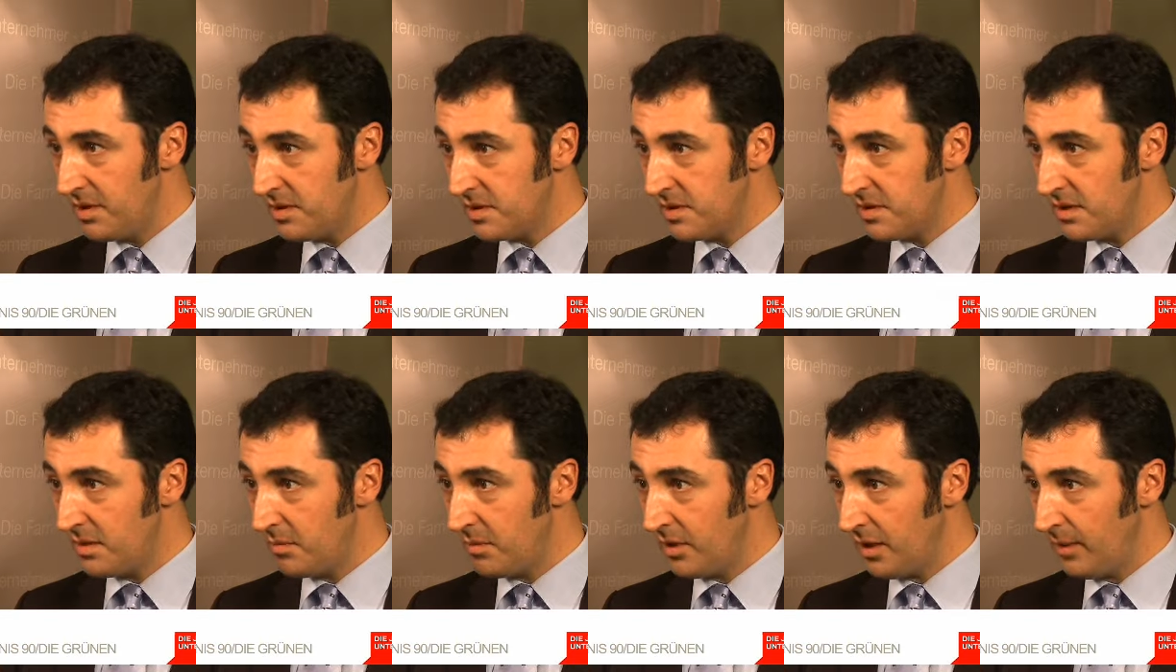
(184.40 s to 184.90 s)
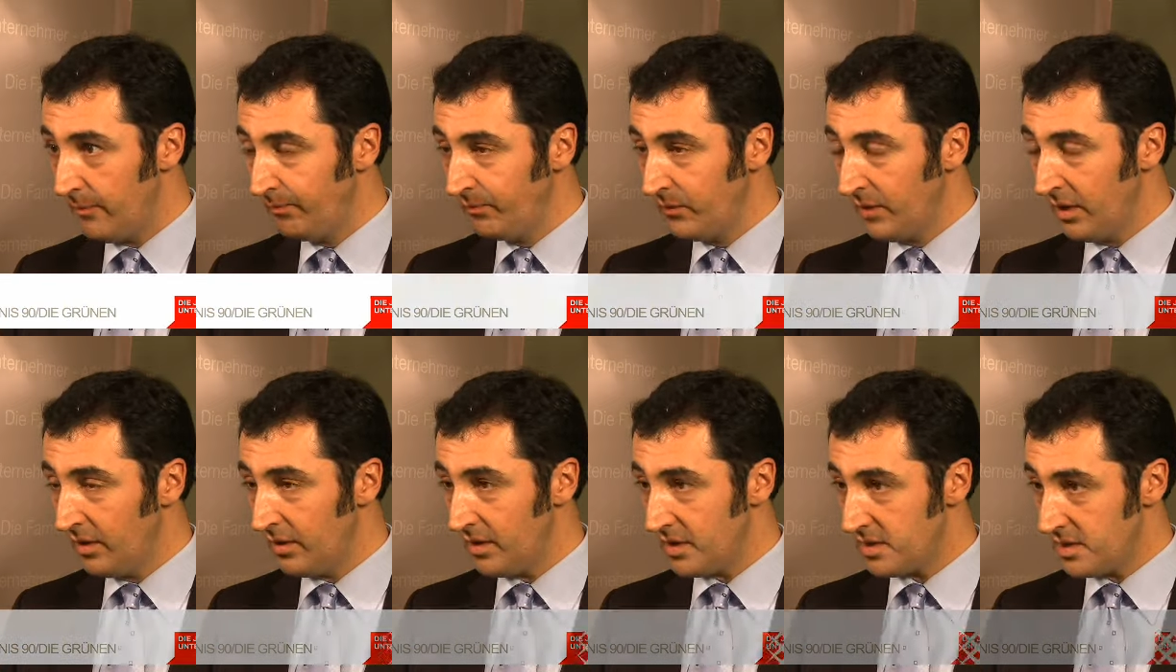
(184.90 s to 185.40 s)
ist immer,
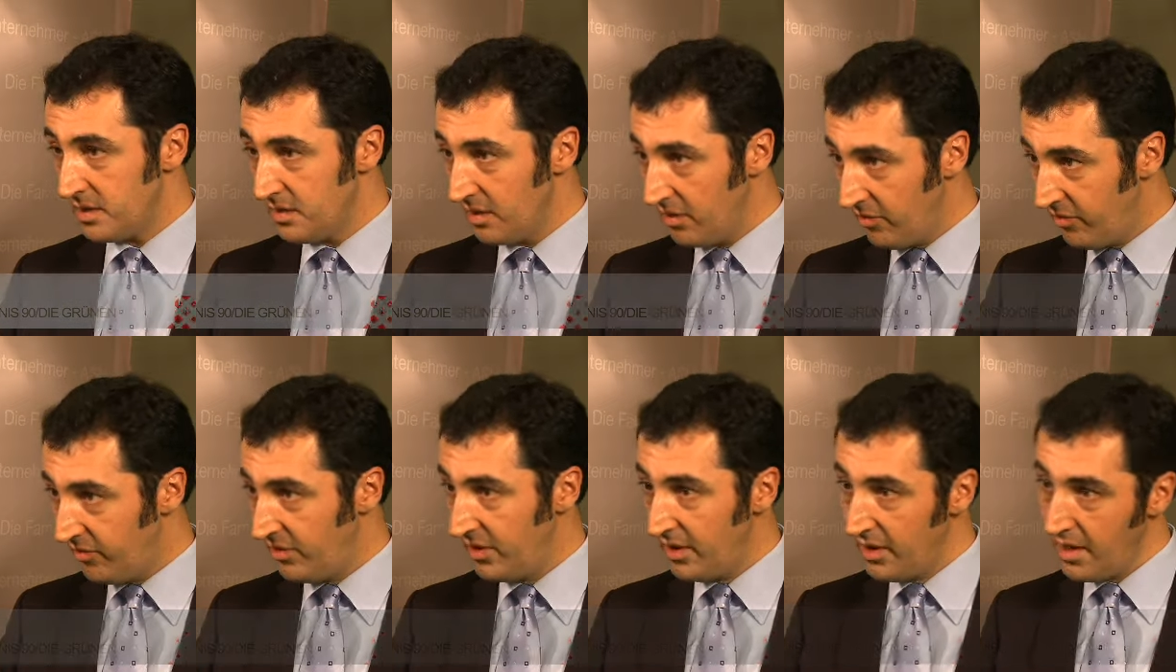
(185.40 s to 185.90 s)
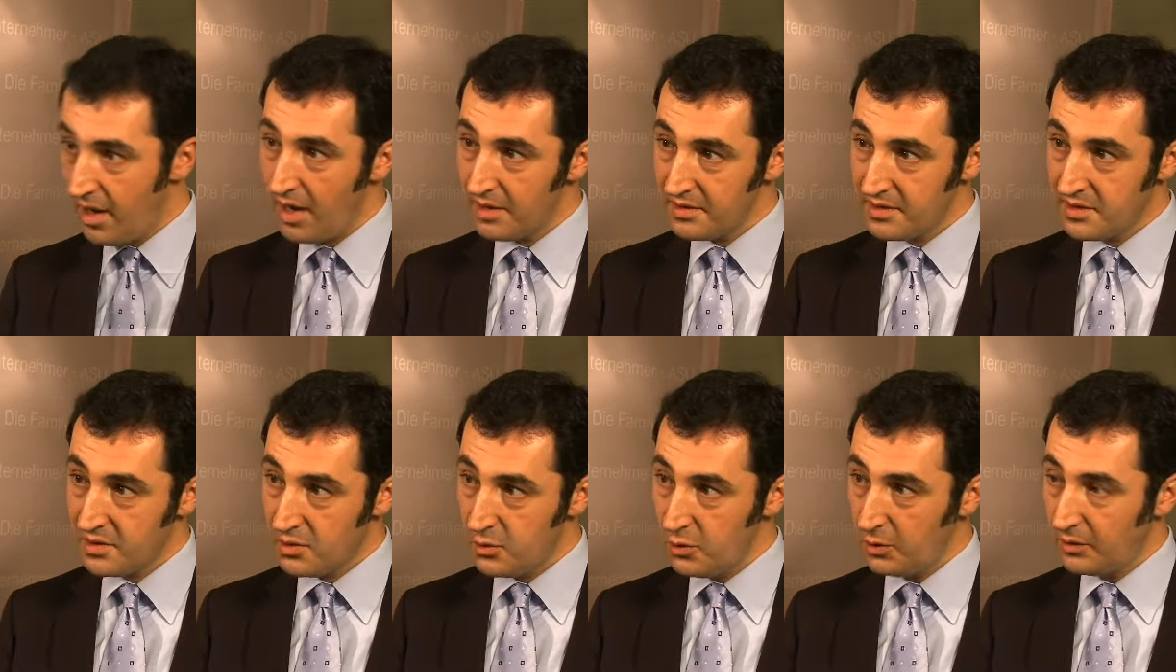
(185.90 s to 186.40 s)
dass in den
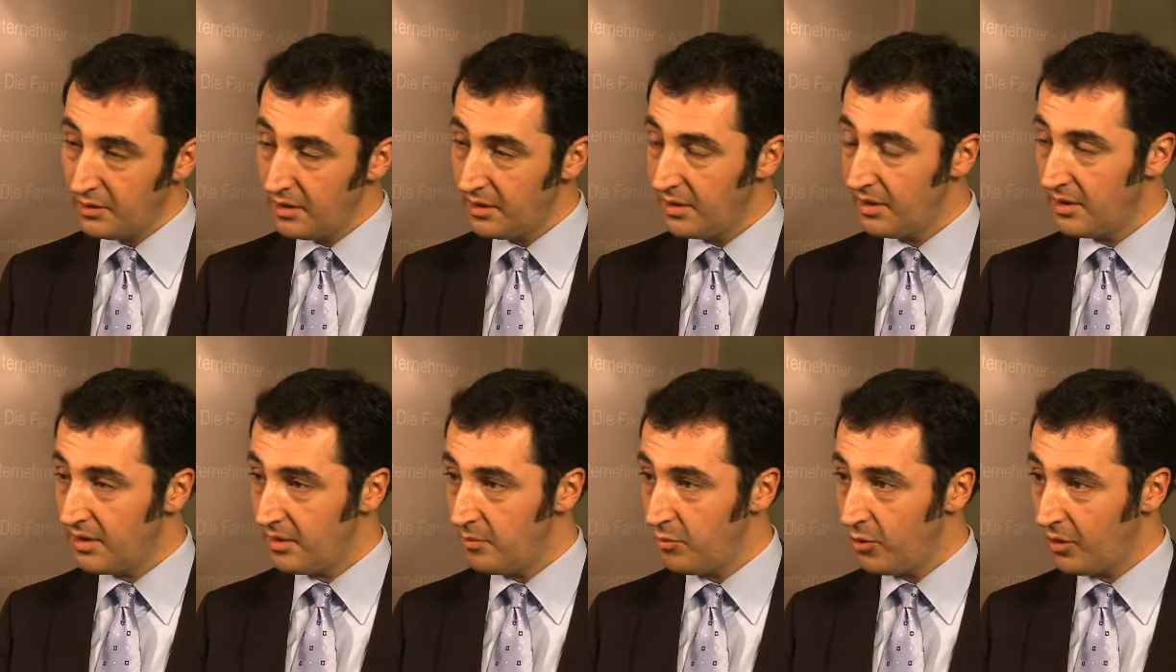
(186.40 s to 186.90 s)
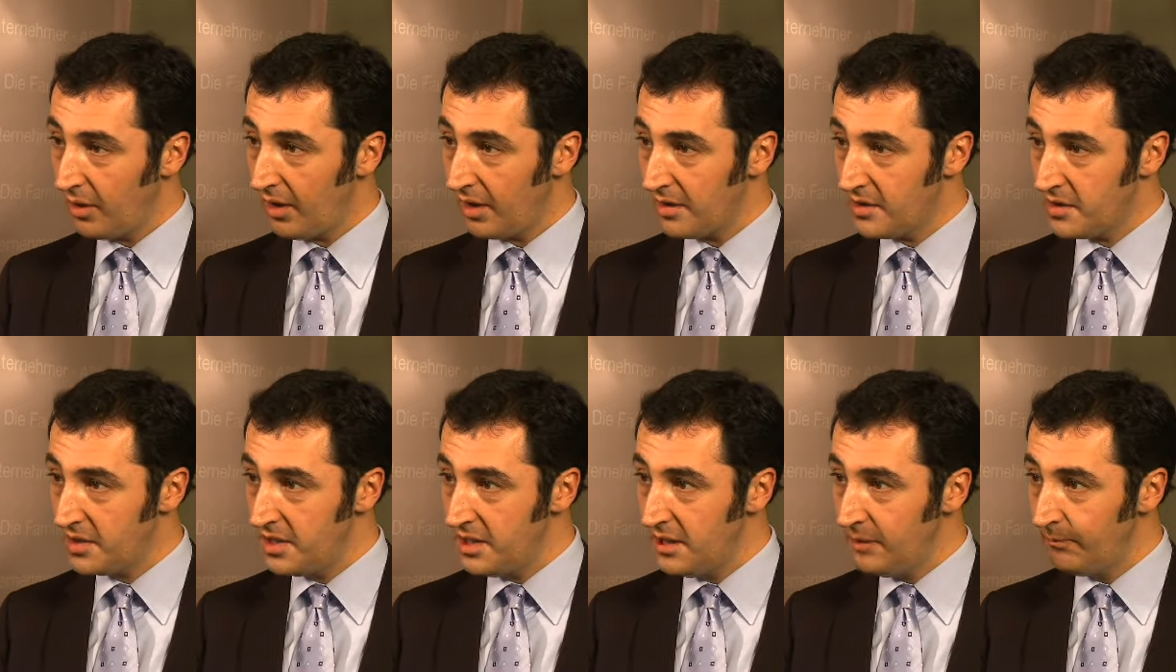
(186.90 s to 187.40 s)
Vierjahreszyklen der
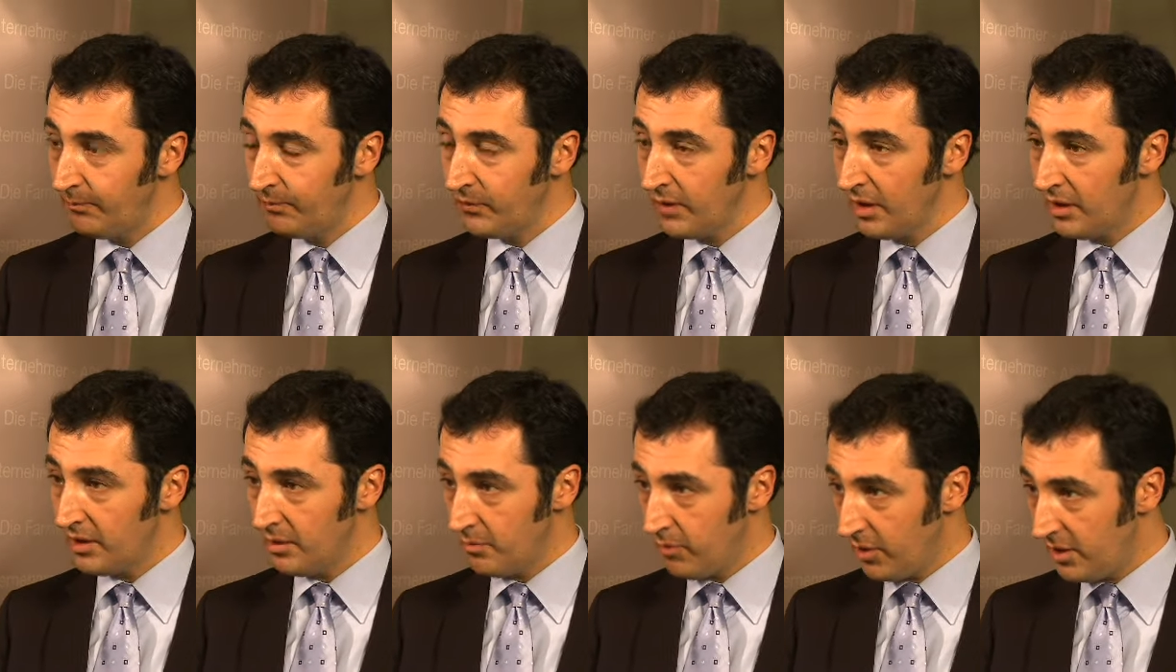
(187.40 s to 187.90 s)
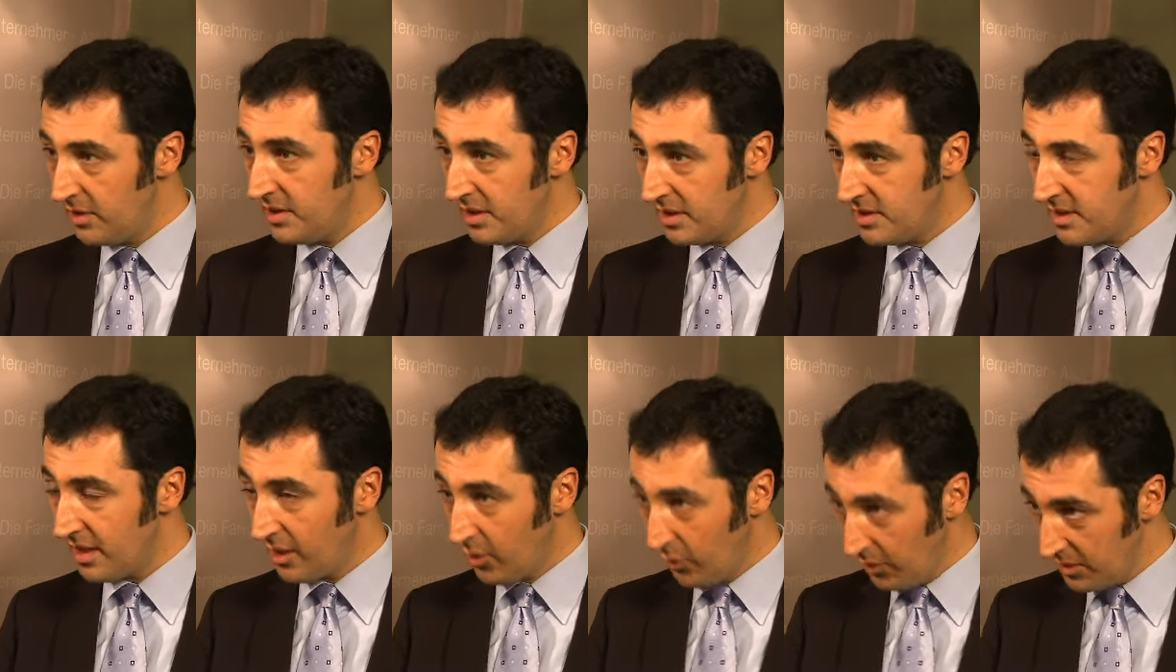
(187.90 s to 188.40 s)
Demokratie die Politik
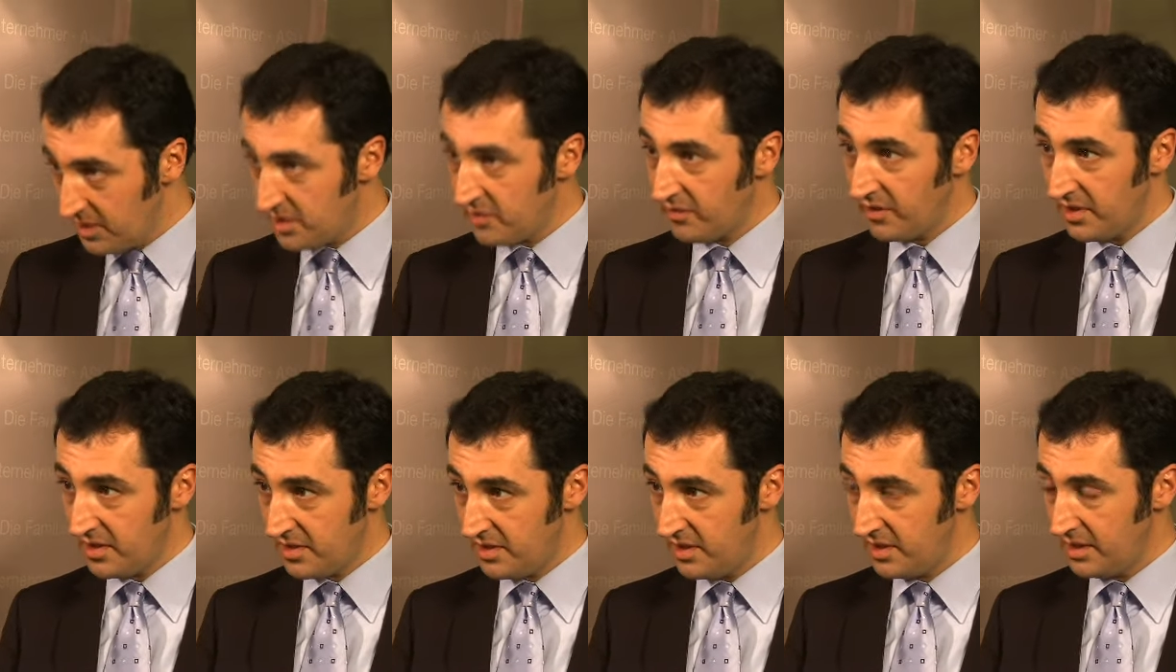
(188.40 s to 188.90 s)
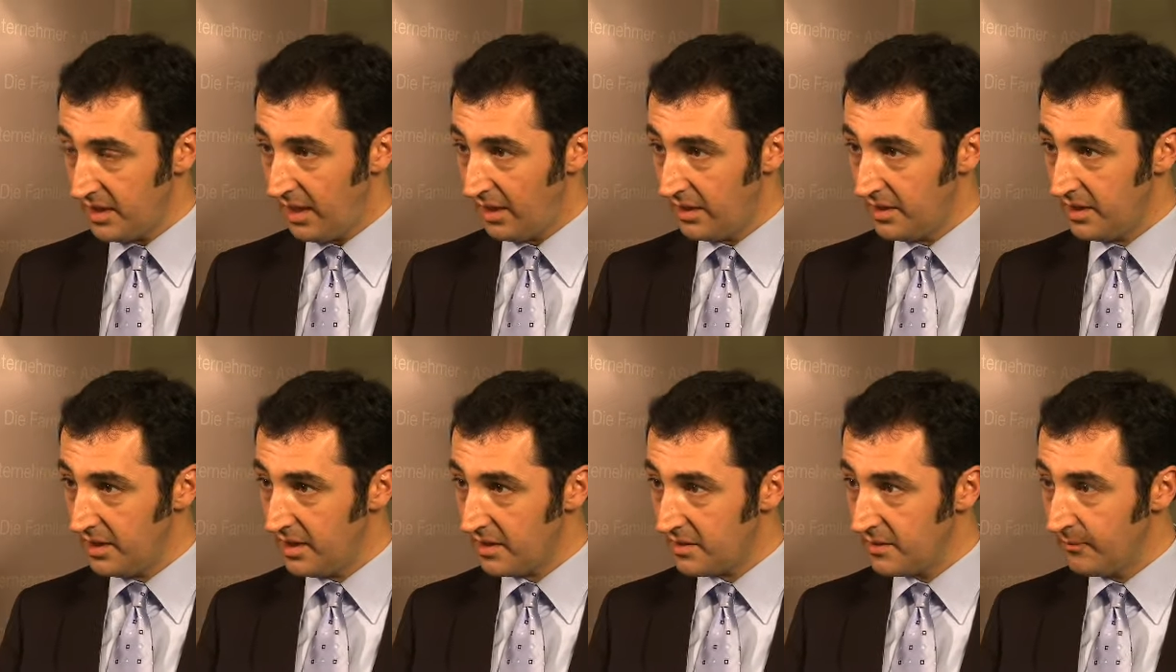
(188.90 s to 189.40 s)
sehr kurzfristig
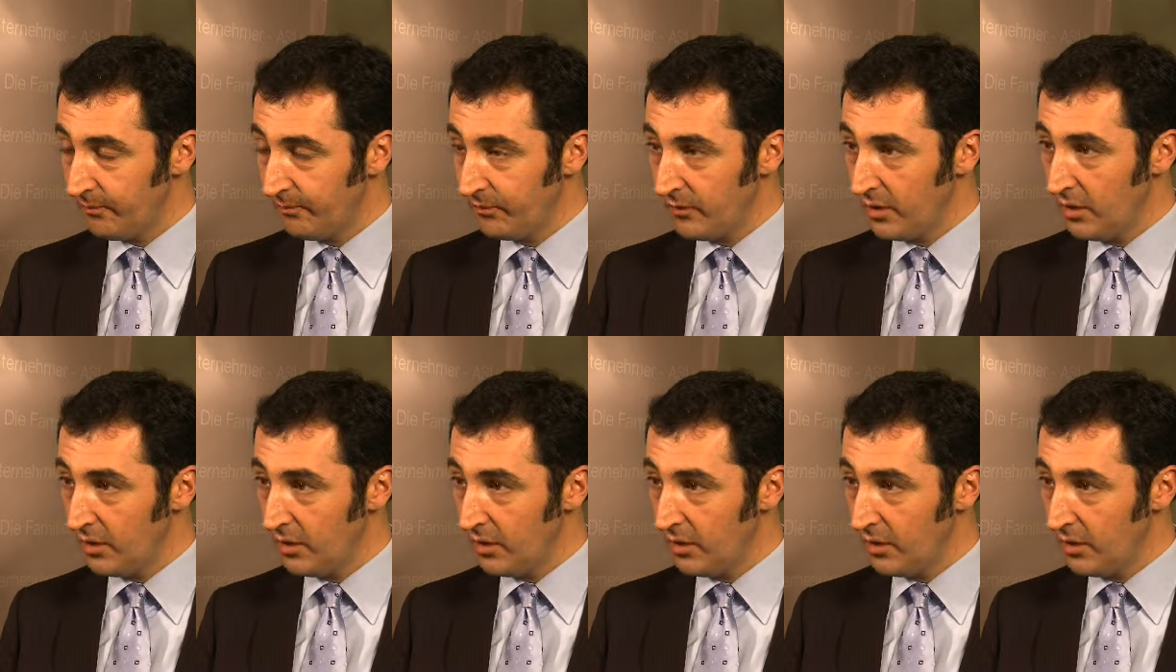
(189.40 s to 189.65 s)
agiert